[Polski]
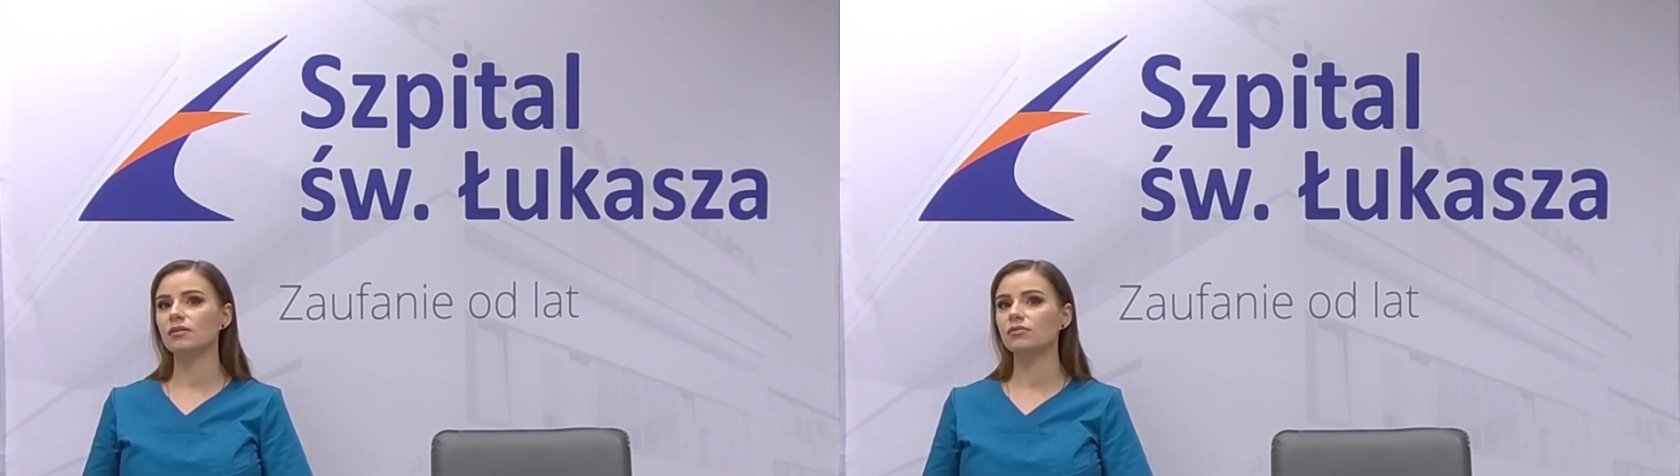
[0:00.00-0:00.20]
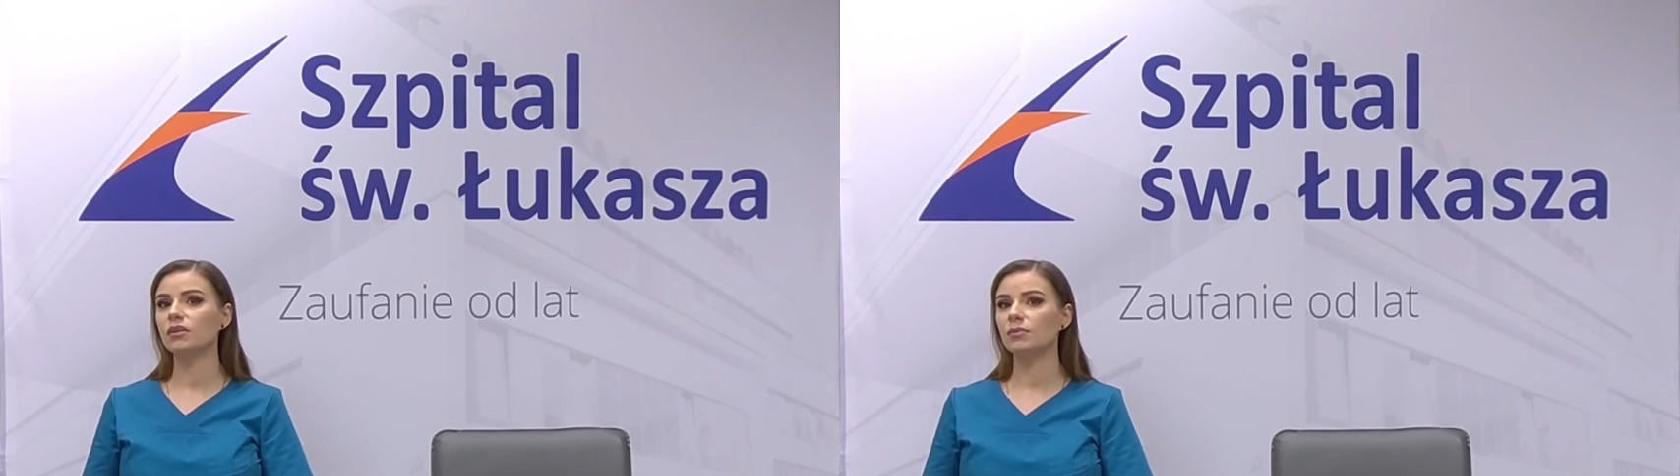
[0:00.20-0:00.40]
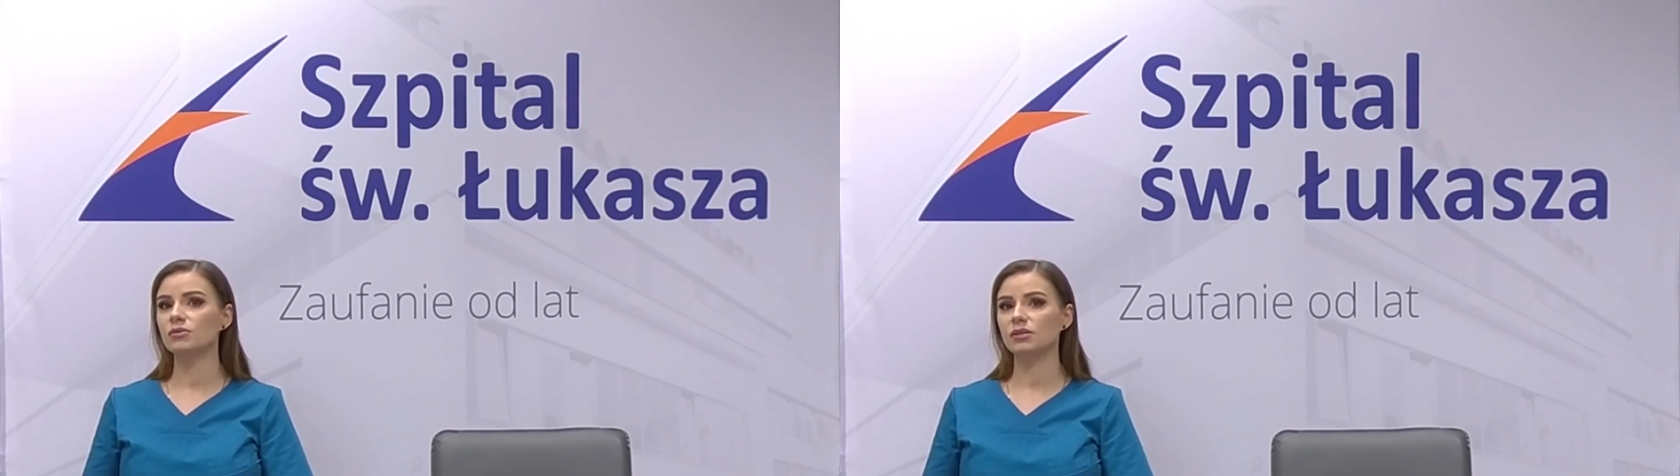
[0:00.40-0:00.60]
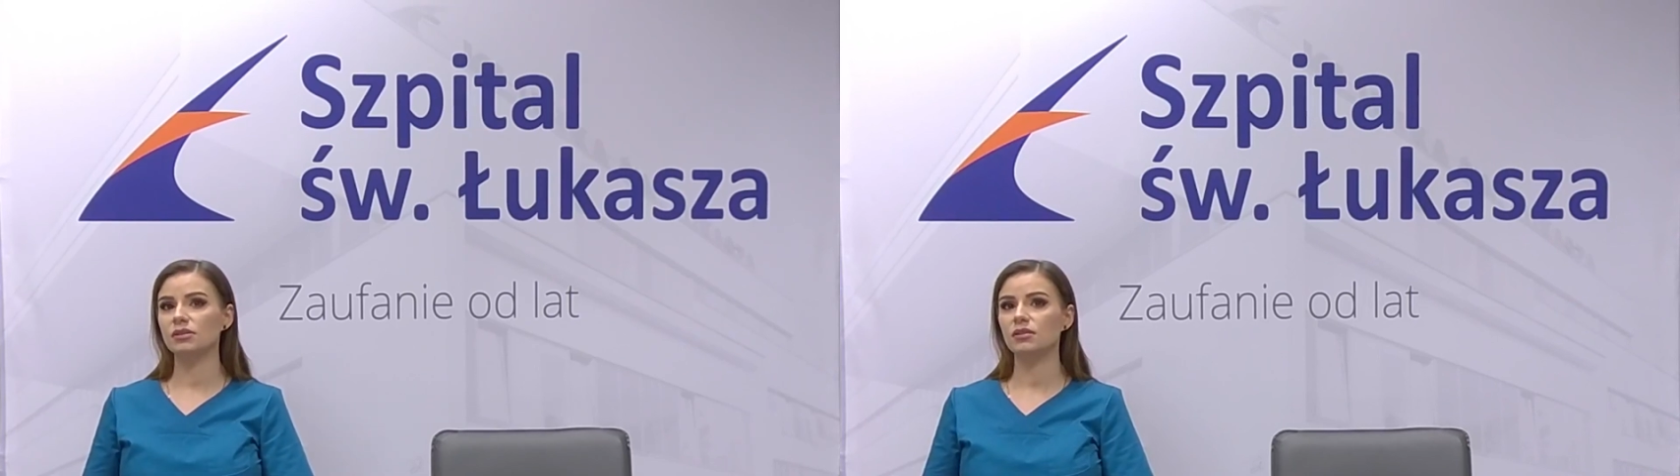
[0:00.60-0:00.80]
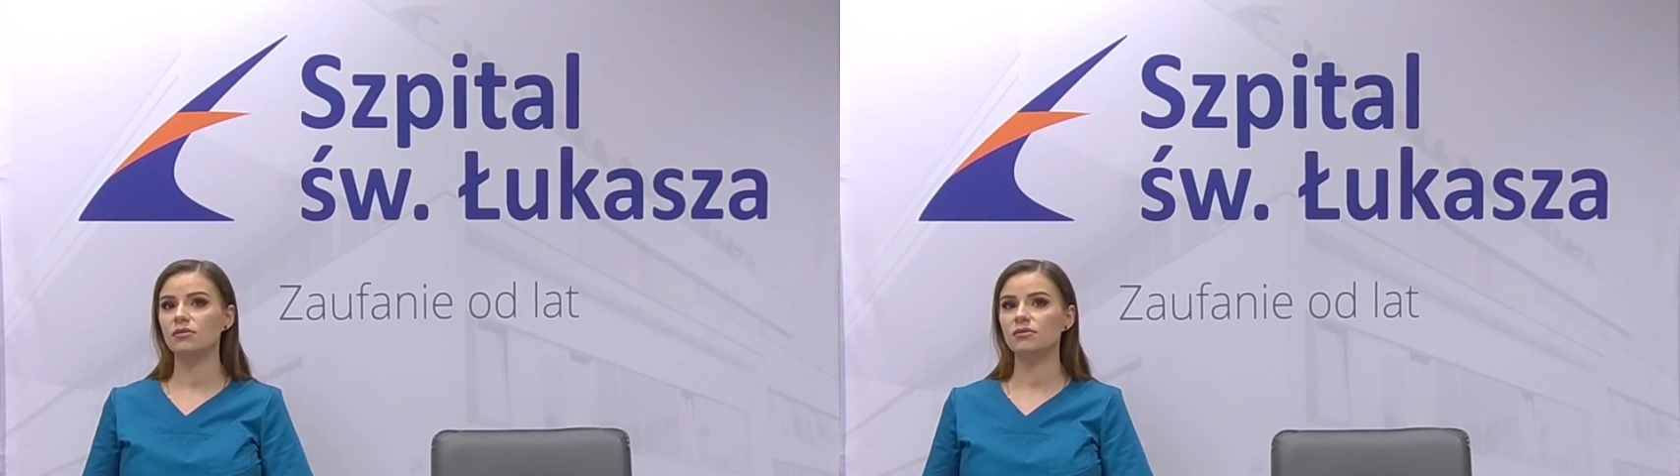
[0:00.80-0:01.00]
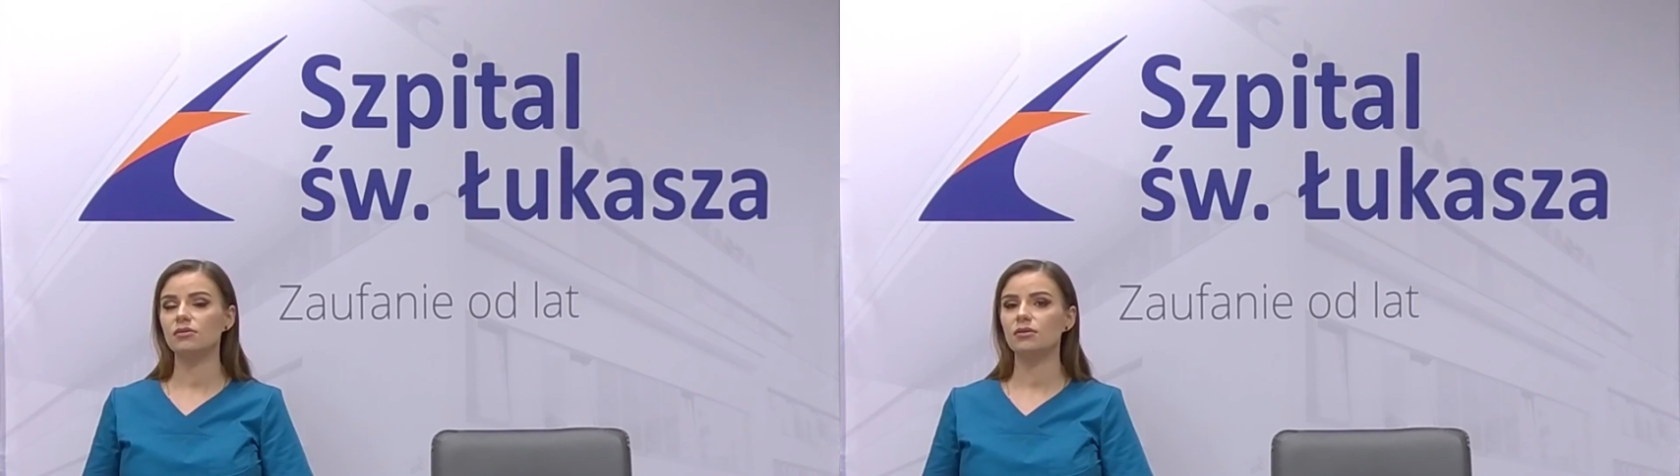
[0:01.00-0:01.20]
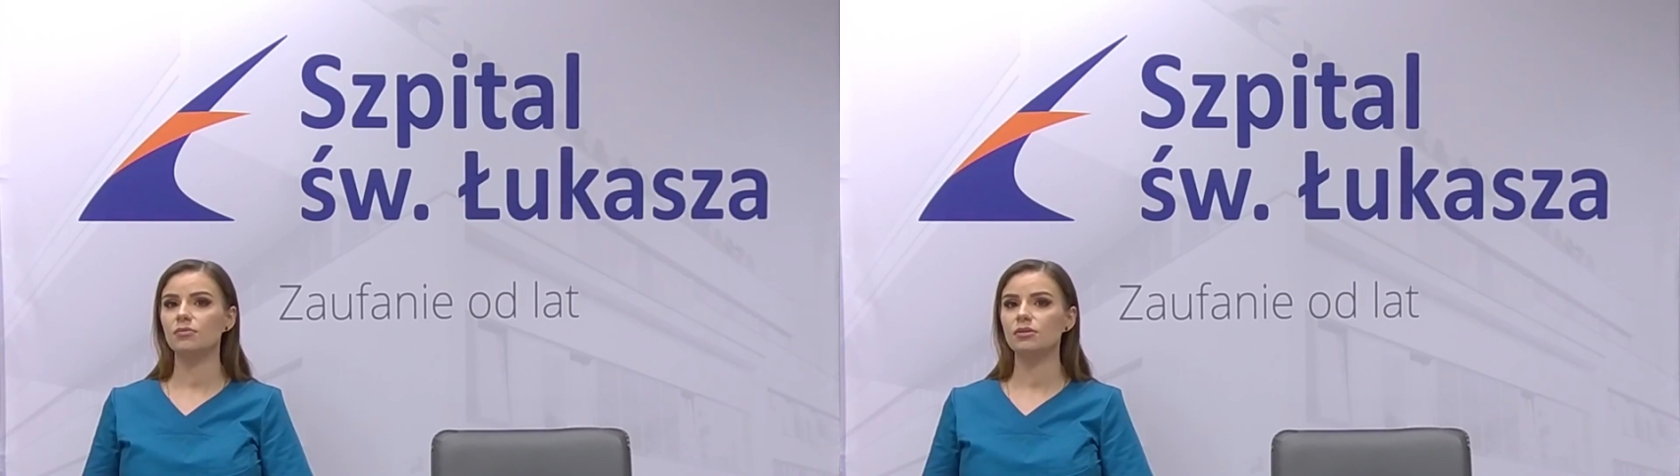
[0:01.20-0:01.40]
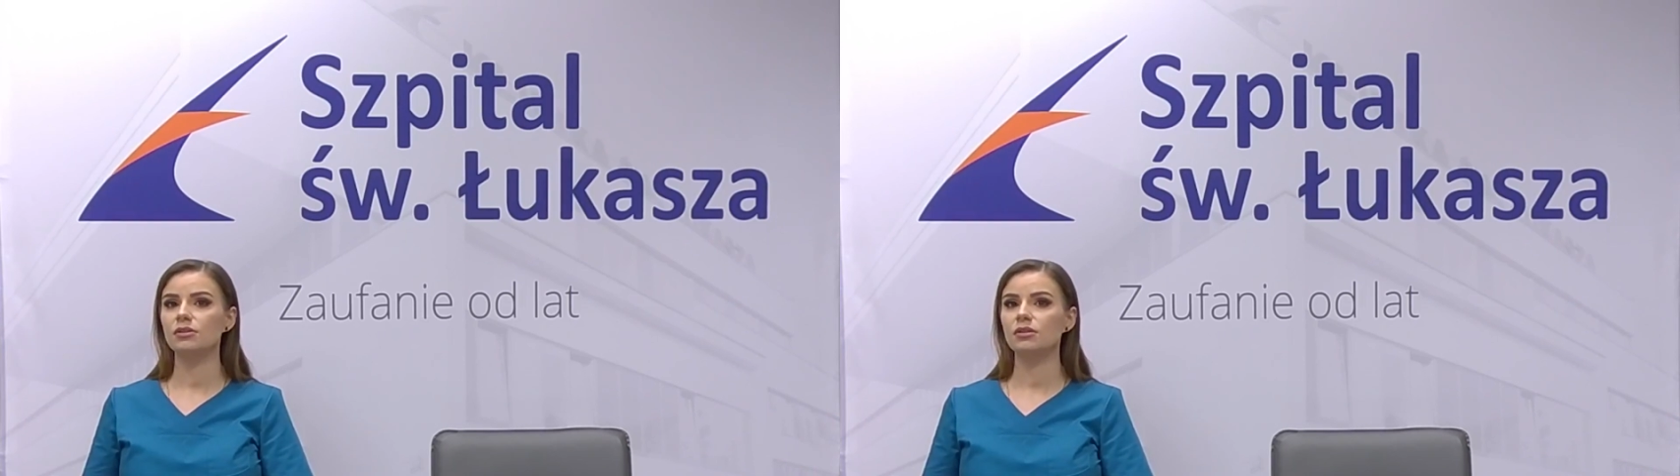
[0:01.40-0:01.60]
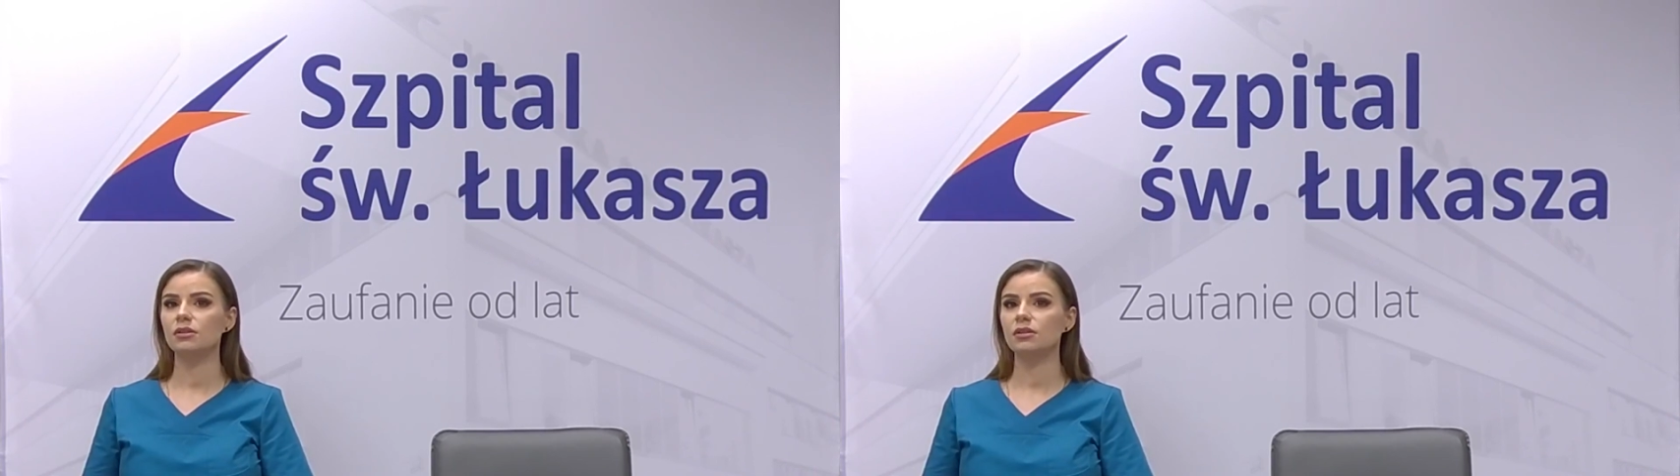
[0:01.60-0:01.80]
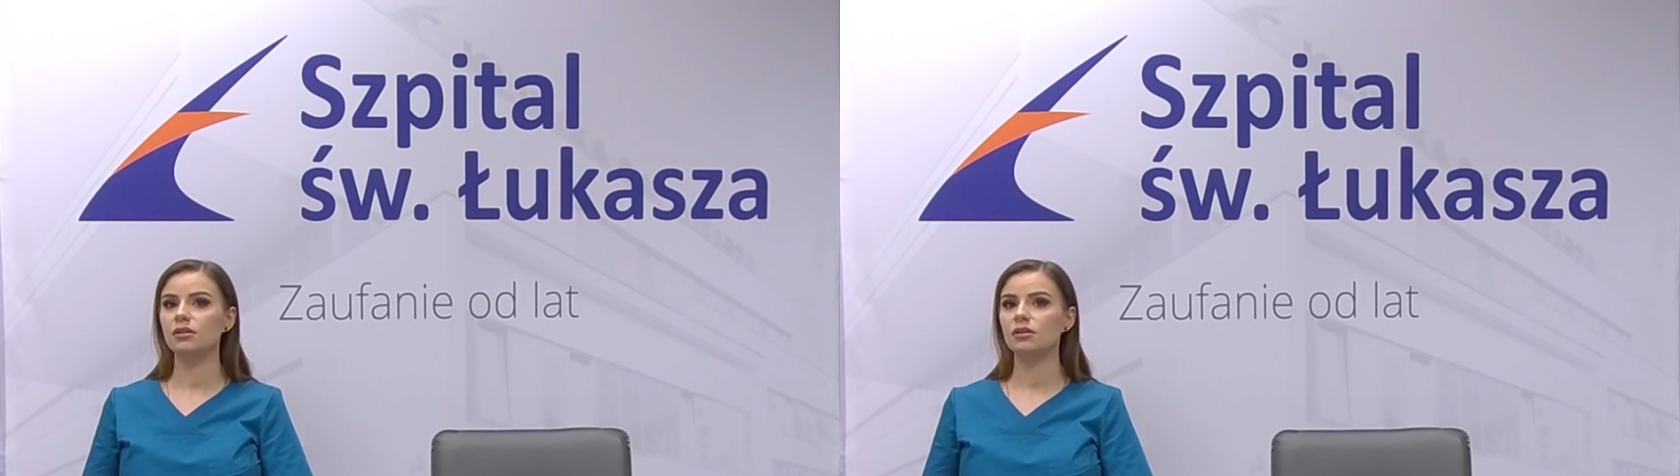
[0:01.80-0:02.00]
tutaj można za to zrobić
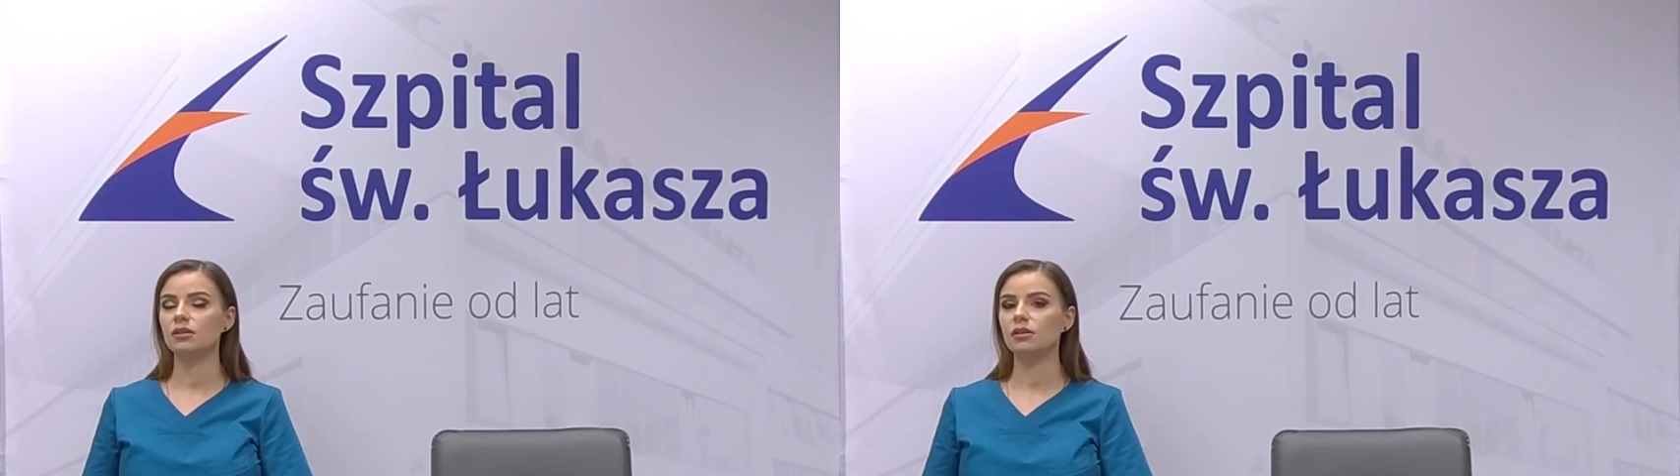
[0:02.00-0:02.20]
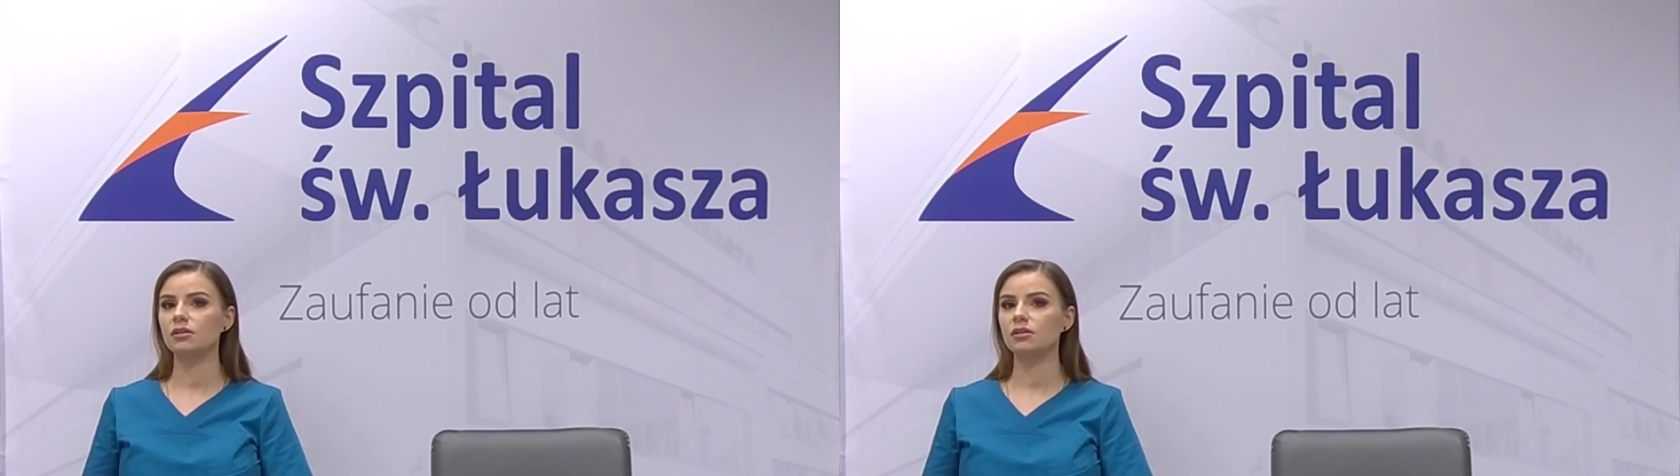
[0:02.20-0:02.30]
i,